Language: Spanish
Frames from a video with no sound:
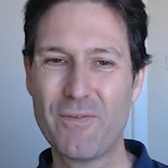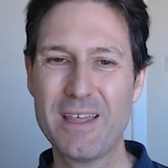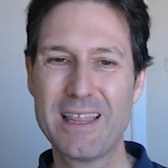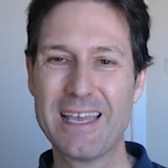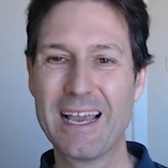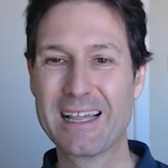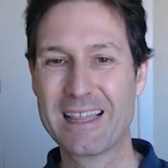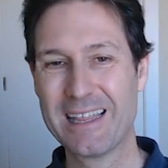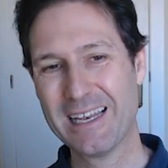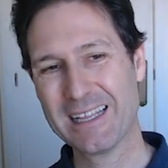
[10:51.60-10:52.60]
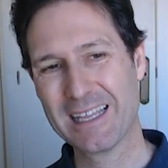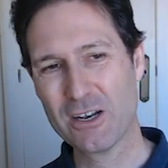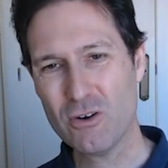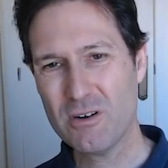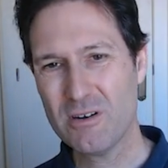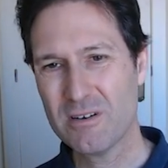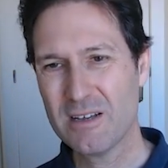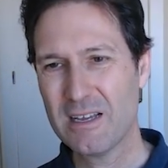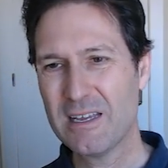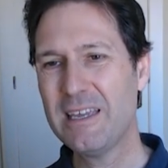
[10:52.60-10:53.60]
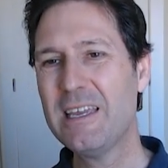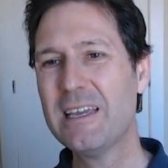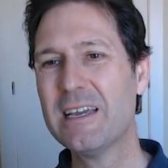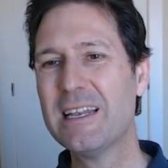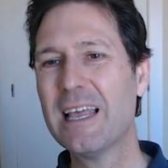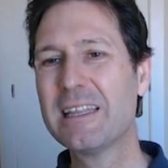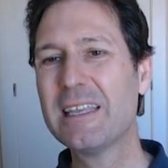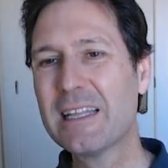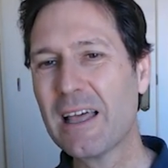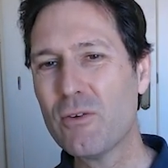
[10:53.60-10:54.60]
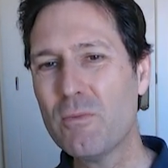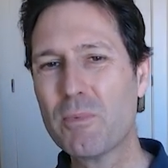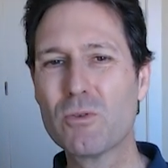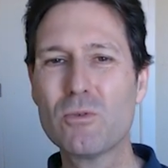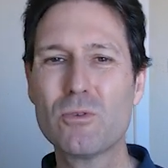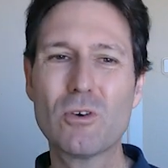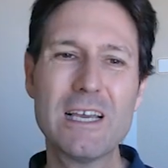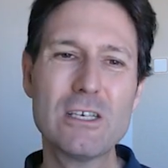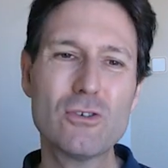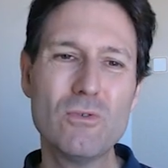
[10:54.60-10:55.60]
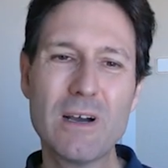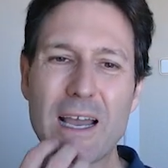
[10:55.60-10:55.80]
físicas del etanol y la etiqueta de un producto que es un